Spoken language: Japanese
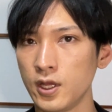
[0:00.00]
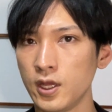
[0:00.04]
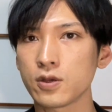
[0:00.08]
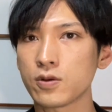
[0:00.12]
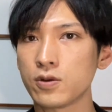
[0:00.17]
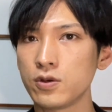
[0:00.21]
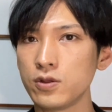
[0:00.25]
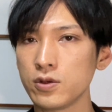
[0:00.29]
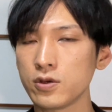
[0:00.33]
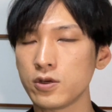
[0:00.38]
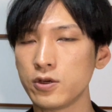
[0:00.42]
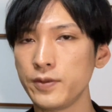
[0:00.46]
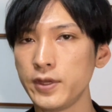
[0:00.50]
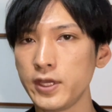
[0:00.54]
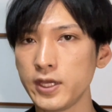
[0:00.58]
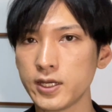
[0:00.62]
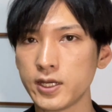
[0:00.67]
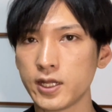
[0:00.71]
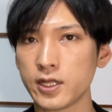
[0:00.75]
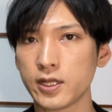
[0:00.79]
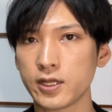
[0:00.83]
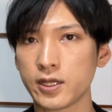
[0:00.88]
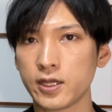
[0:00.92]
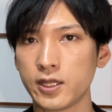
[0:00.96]
このご銘
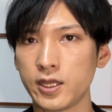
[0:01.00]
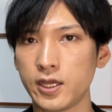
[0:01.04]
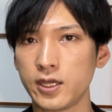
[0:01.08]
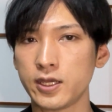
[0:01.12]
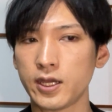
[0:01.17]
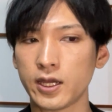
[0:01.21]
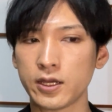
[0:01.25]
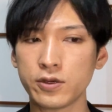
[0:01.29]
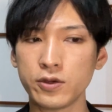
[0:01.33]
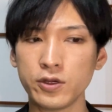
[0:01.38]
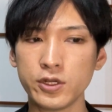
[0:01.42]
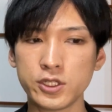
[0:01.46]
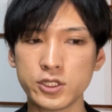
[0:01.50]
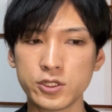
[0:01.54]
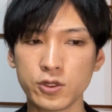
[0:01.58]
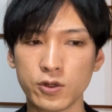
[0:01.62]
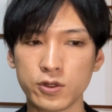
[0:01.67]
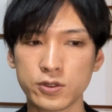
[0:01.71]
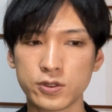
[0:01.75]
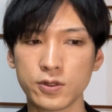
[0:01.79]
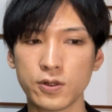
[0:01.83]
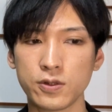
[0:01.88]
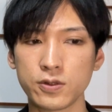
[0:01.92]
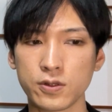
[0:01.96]
柄だけでひゃくいちドル
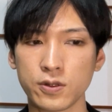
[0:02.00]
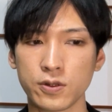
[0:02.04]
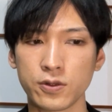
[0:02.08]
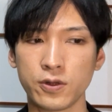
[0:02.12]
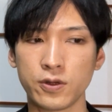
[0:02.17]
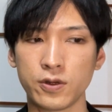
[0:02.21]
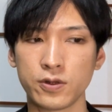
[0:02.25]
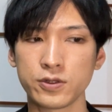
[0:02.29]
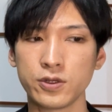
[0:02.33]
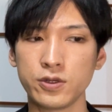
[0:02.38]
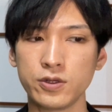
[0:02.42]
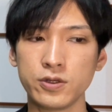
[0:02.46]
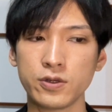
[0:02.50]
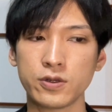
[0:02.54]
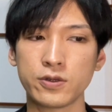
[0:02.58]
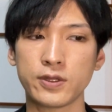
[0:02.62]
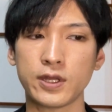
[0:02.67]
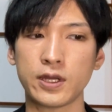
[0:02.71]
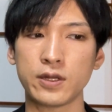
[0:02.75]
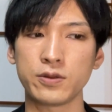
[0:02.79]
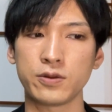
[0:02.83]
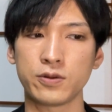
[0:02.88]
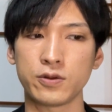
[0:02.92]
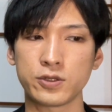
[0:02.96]
相当の
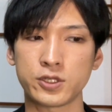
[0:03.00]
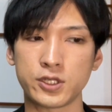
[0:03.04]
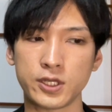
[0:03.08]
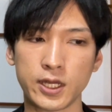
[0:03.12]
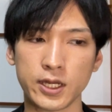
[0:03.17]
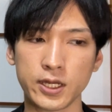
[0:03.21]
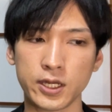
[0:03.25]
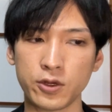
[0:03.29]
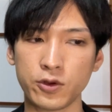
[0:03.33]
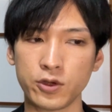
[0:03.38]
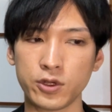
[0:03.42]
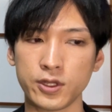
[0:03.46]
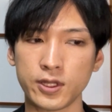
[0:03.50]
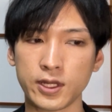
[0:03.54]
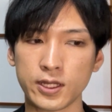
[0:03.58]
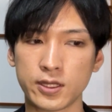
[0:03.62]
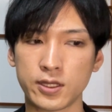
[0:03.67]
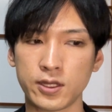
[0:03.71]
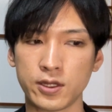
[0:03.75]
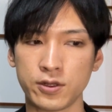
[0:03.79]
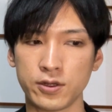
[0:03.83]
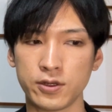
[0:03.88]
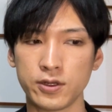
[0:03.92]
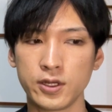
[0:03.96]
ニューヨークダウの押し上げ要因になっ
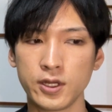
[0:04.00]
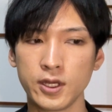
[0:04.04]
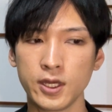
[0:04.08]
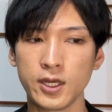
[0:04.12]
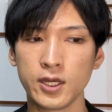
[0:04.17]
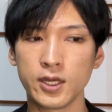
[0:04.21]
ている。